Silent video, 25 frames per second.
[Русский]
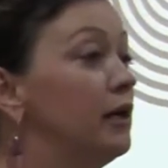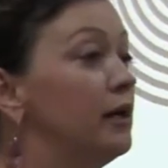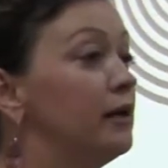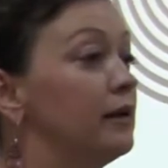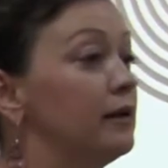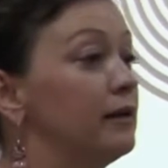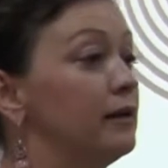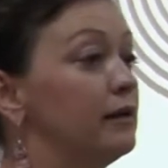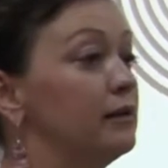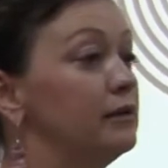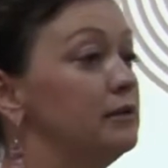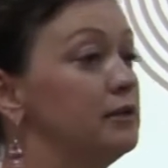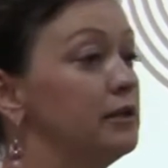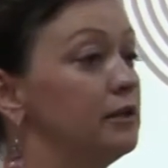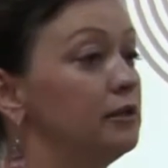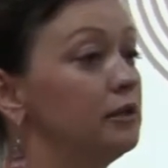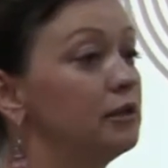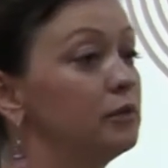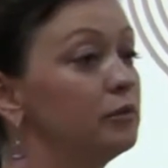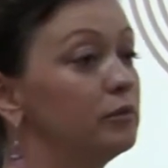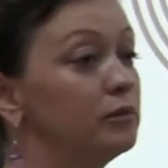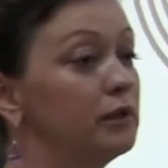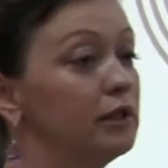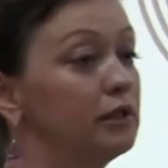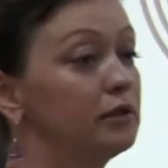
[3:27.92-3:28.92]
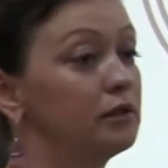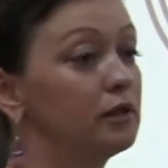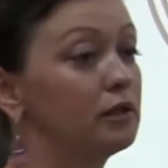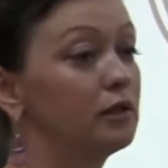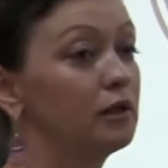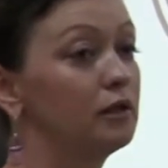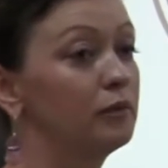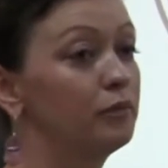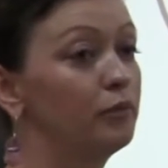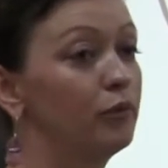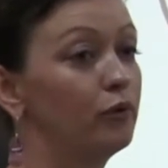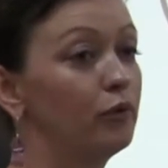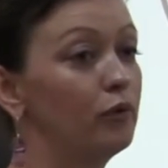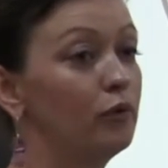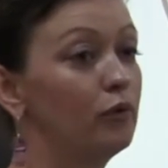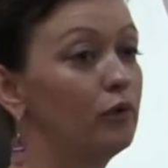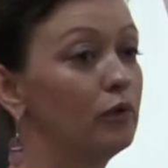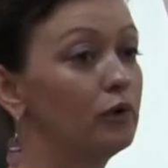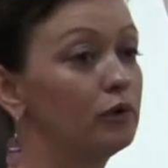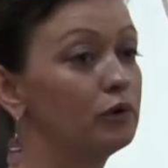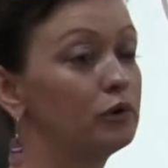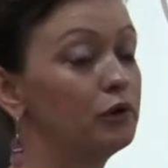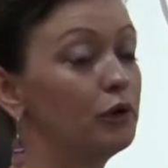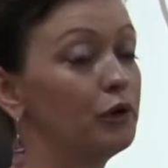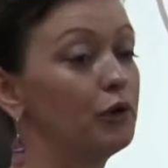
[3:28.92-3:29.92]
А, делаем это
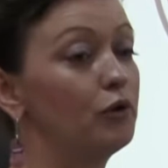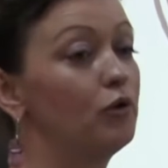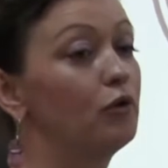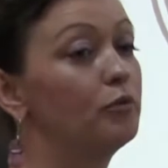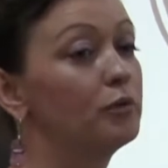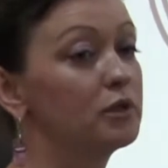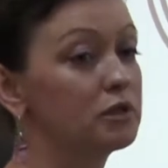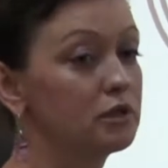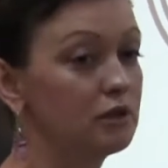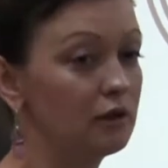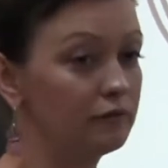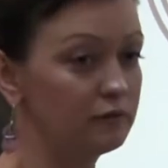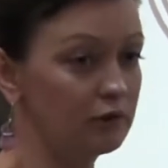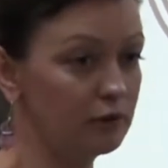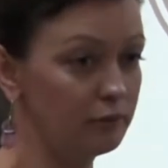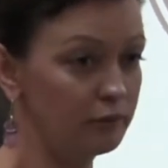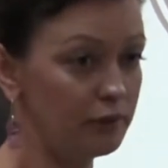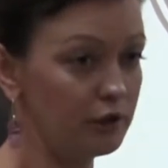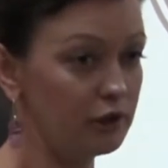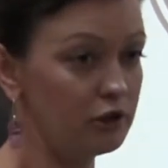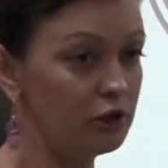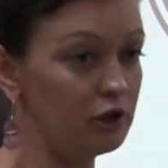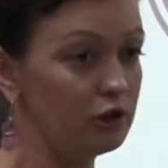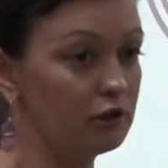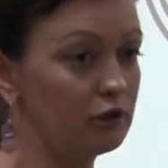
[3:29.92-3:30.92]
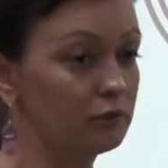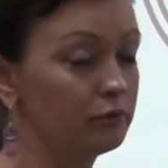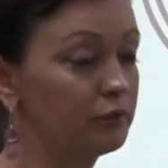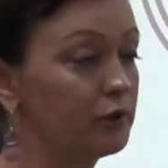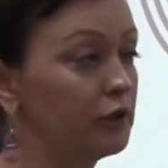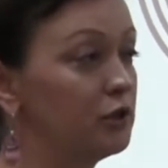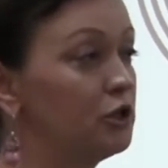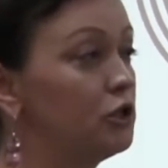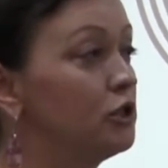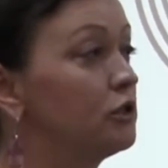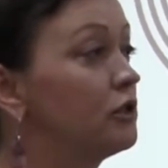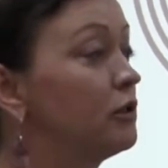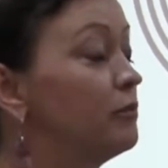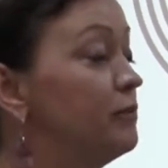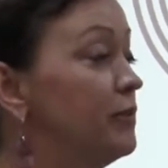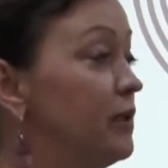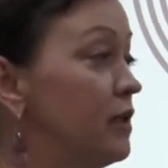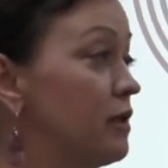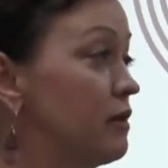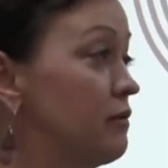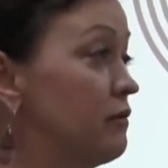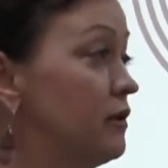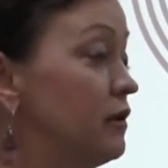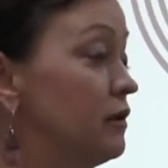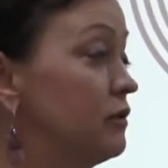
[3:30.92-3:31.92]
по трем основным причинам. Причина
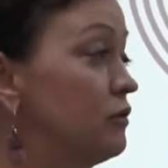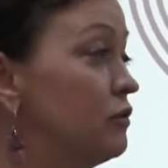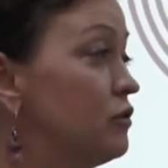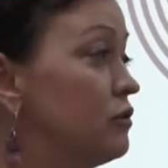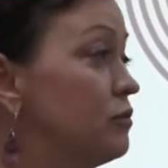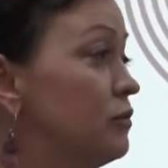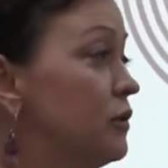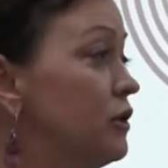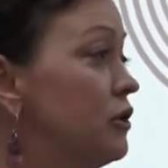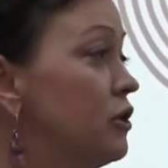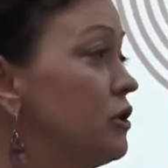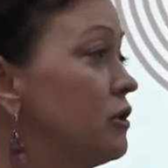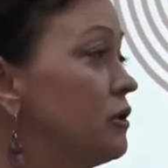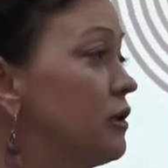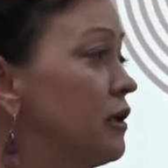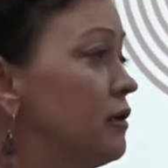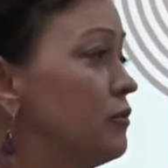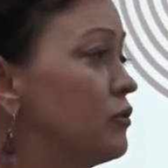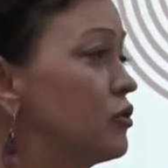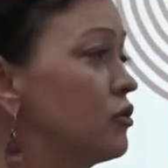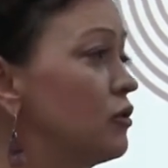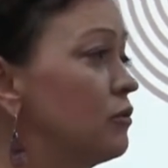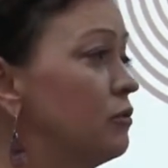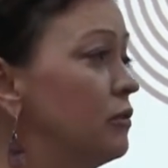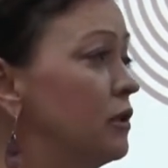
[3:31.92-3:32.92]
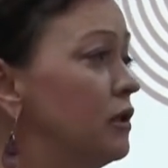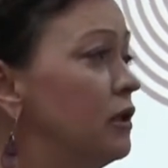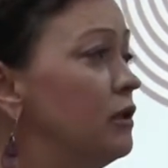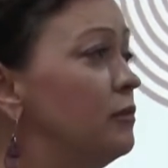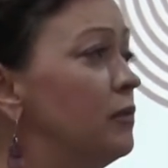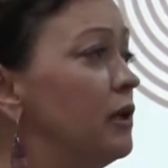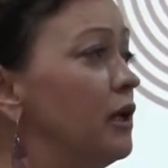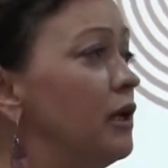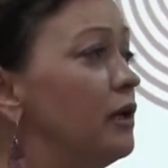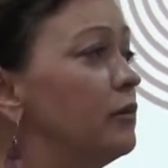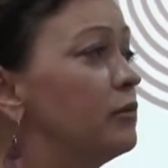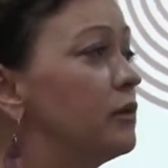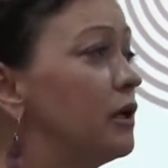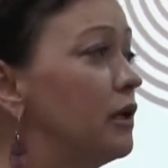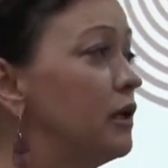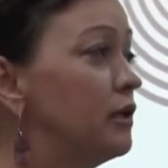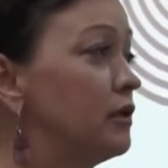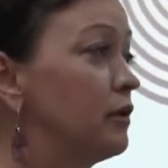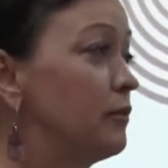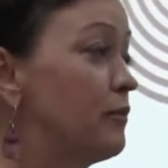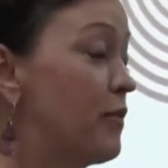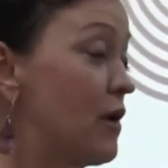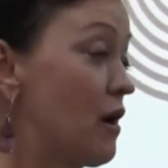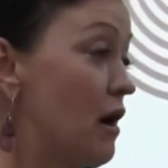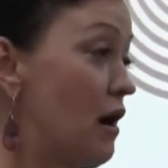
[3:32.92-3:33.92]
первая, то есть мы считаем, что мы имеем на
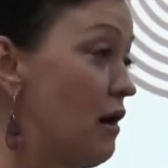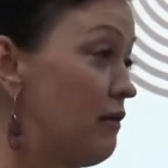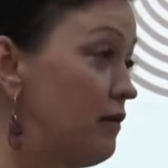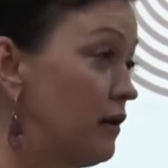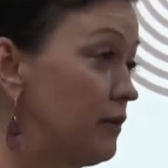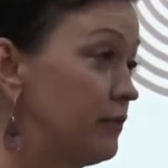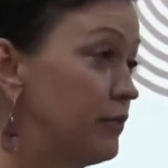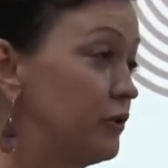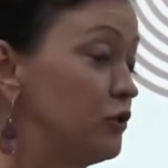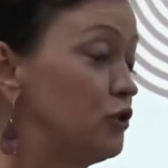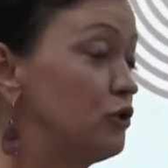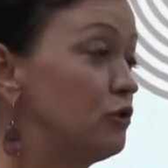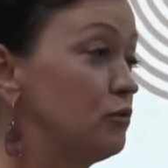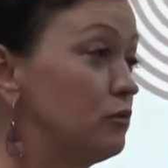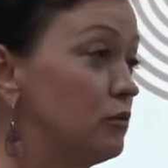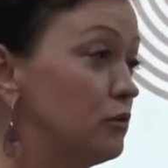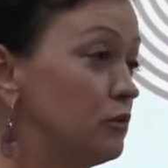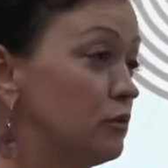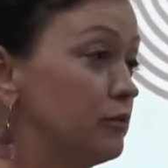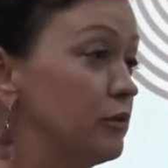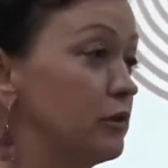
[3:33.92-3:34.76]
это право. Почему?